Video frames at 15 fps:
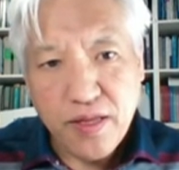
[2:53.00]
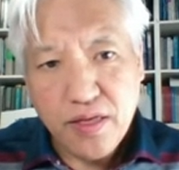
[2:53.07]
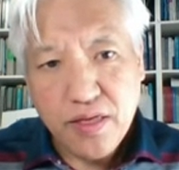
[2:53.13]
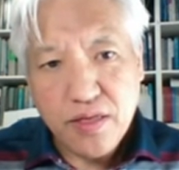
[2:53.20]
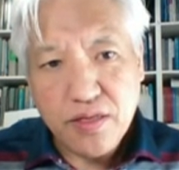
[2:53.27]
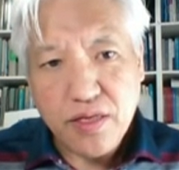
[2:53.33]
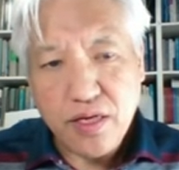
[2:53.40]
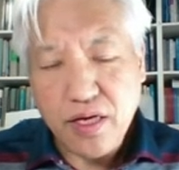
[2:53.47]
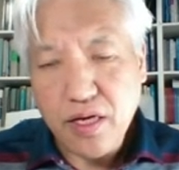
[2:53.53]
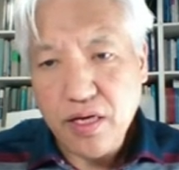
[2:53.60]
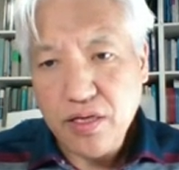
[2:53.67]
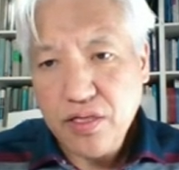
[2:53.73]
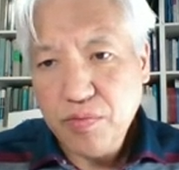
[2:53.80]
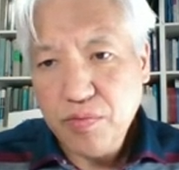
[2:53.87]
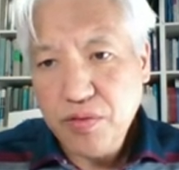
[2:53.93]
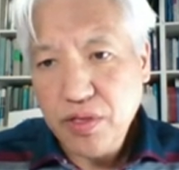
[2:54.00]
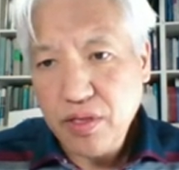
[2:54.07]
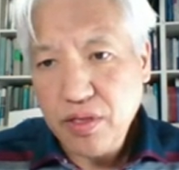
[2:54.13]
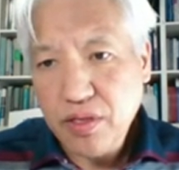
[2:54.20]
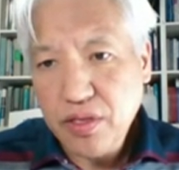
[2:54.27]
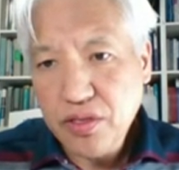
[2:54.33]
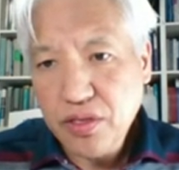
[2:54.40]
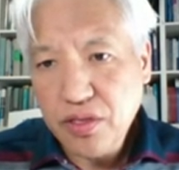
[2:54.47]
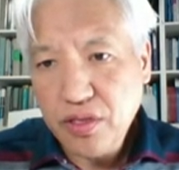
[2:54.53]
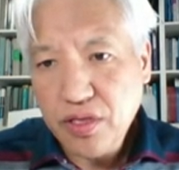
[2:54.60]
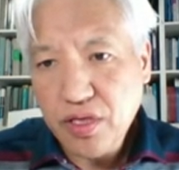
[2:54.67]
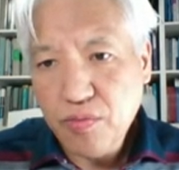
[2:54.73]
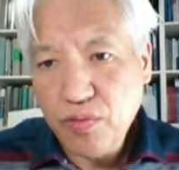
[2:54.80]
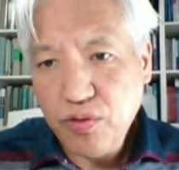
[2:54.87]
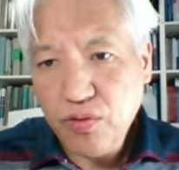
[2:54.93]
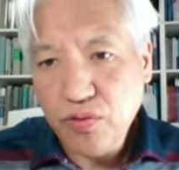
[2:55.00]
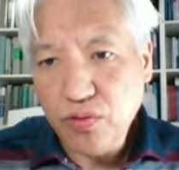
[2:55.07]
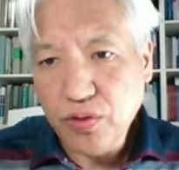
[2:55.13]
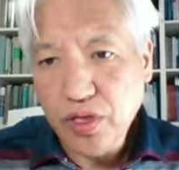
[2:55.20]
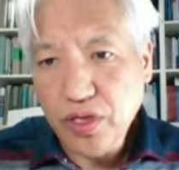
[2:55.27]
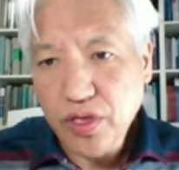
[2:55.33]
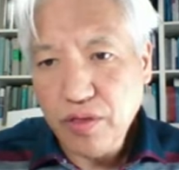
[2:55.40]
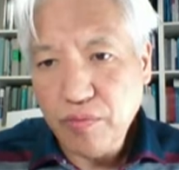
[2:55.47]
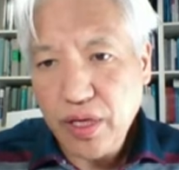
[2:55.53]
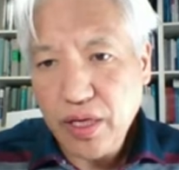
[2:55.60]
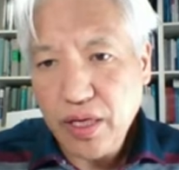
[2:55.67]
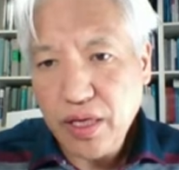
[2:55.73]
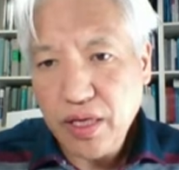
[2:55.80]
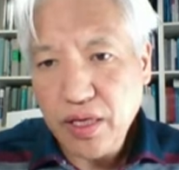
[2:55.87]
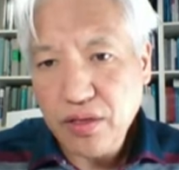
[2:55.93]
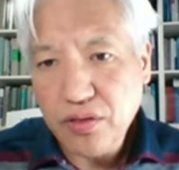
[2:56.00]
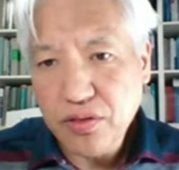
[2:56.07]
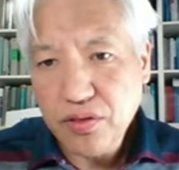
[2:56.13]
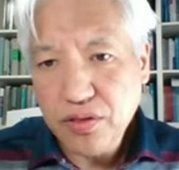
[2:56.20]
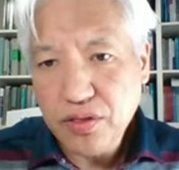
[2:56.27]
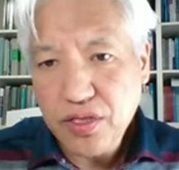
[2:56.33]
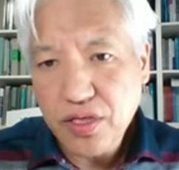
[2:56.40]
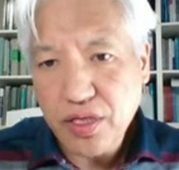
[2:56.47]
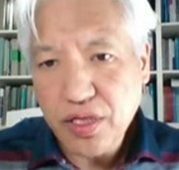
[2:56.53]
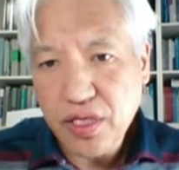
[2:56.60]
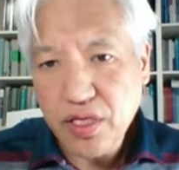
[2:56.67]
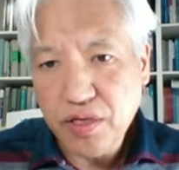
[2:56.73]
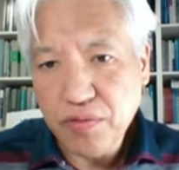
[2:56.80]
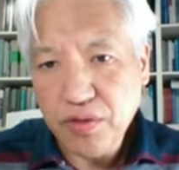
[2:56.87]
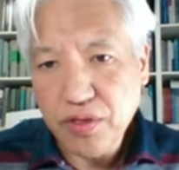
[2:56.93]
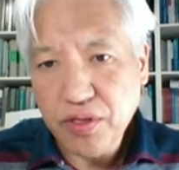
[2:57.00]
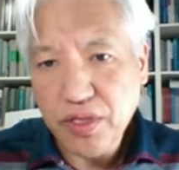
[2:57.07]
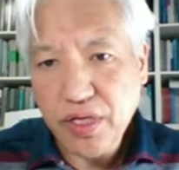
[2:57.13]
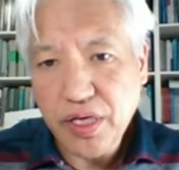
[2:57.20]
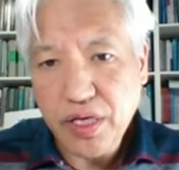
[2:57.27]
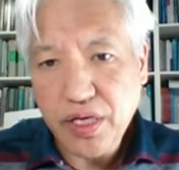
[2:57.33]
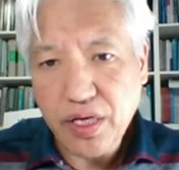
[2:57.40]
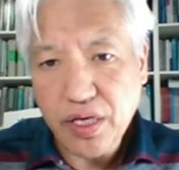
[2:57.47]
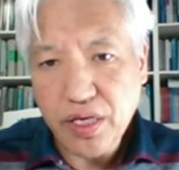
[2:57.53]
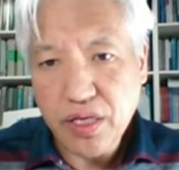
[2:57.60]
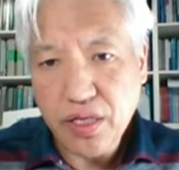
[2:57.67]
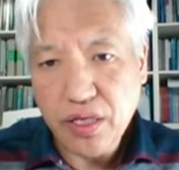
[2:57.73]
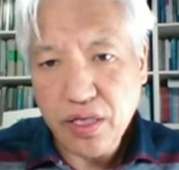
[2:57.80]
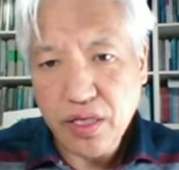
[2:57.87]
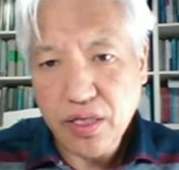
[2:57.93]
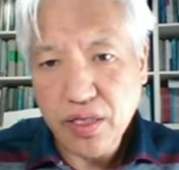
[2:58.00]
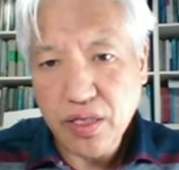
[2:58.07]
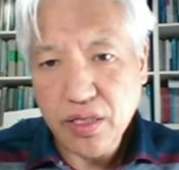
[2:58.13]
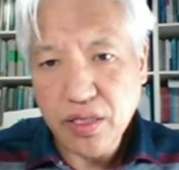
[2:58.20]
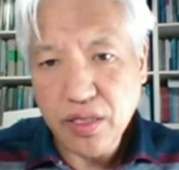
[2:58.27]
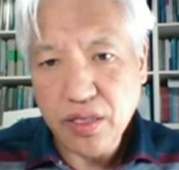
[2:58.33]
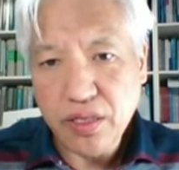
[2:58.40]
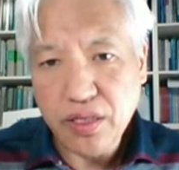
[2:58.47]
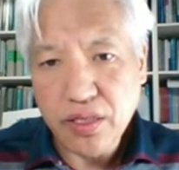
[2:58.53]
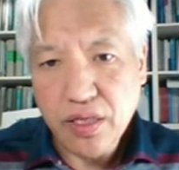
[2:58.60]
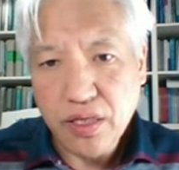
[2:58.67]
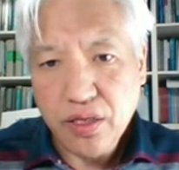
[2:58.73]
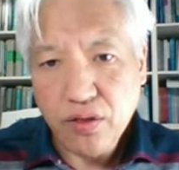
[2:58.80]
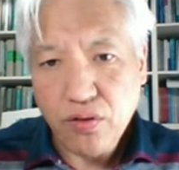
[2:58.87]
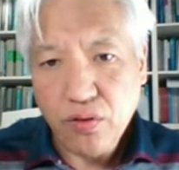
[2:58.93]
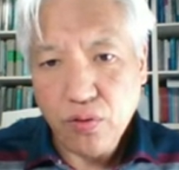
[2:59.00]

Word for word: 자 10절 그래서 임으로 너희는 말하라 그죠 차디킴 의인에게 키 이는 토